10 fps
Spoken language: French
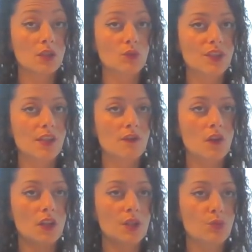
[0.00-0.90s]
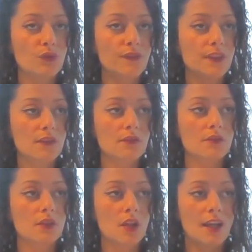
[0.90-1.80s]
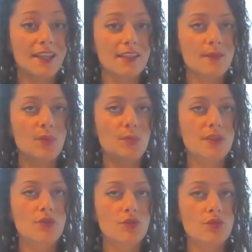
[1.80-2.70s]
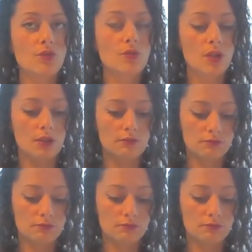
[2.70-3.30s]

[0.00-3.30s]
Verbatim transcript: ou qui adorent les muffins avec des pépites de chocolat.